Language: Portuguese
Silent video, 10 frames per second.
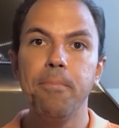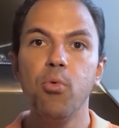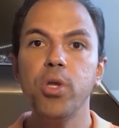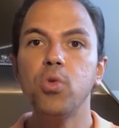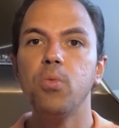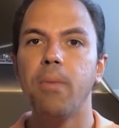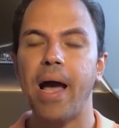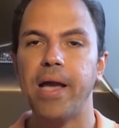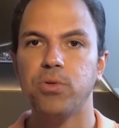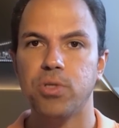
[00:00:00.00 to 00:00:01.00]
muito
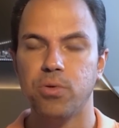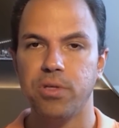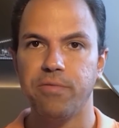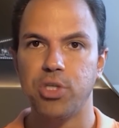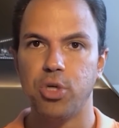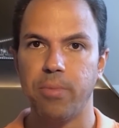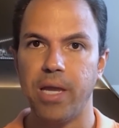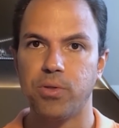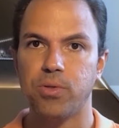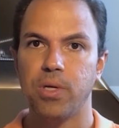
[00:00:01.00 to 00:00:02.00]
mais os seus
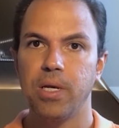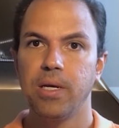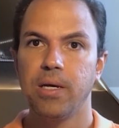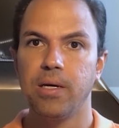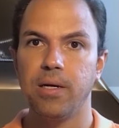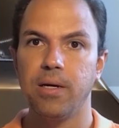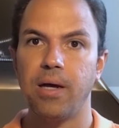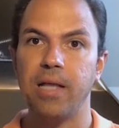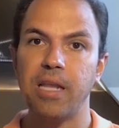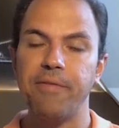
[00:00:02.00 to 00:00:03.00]
investimentos
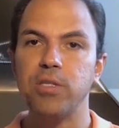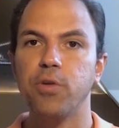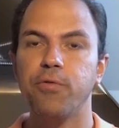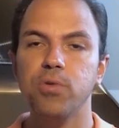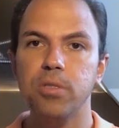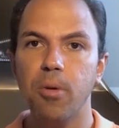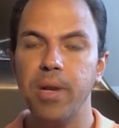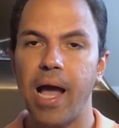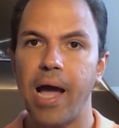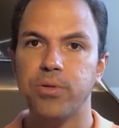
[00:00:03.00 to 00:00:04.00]
uh, através dos fundos
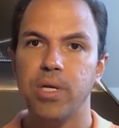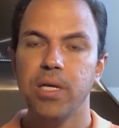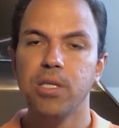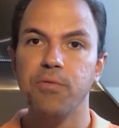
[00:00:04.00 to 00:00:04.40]
imobiliários.